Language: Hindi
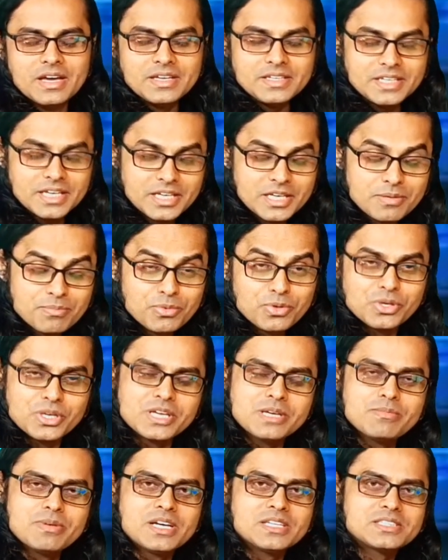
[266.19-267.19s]
यही
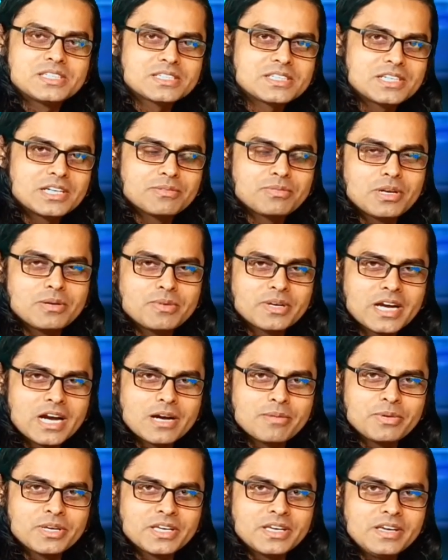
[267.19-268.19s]
मुहिम है सक्सेट फिल्म
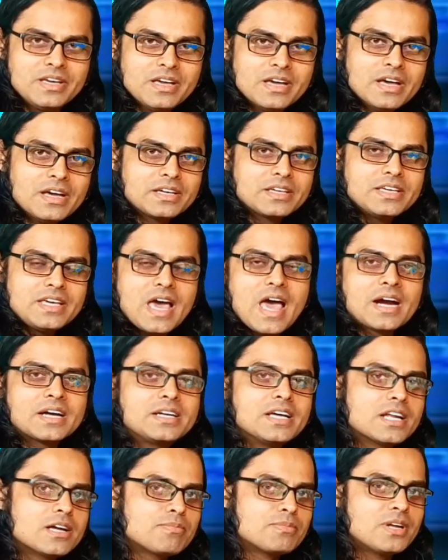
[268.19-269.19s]
अकेडमी की कि
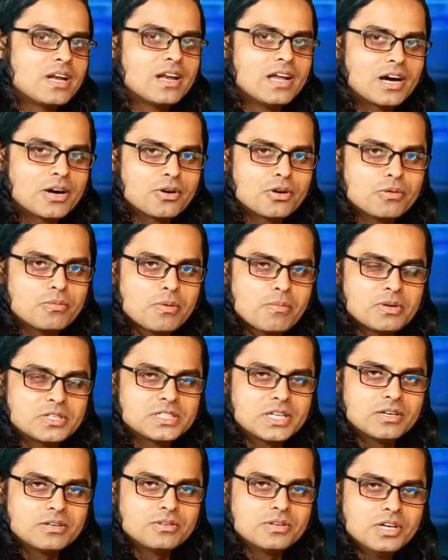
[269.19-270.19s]
एक्टर अपने लाखों रुपए
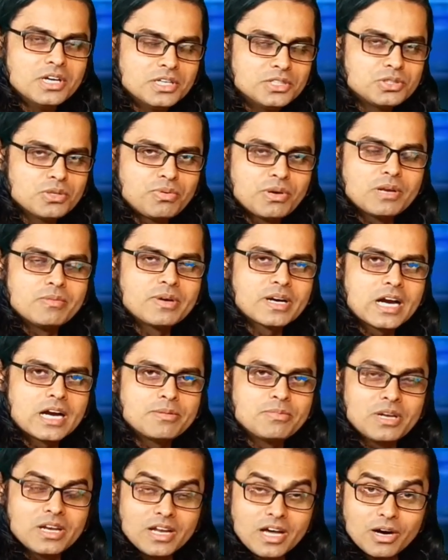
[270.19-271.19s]
बचाओ जो फिल्म
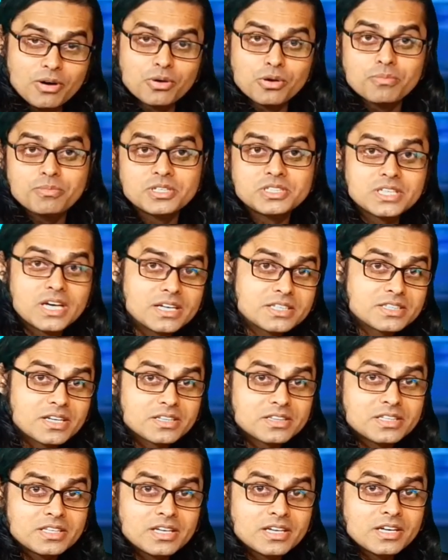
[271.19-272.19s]
अकेडमी लाखों रुपए चार्ज
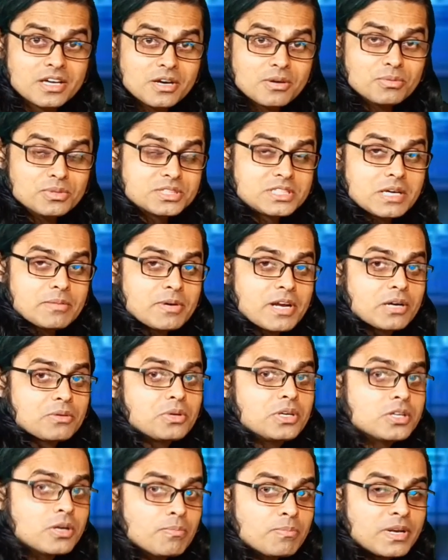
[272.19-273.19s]
करती है उनसे हमारा
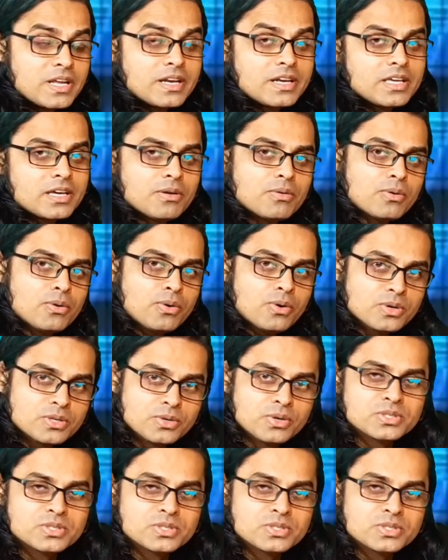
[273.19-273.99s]
कोई कंप्लेन नहीं है वो हो,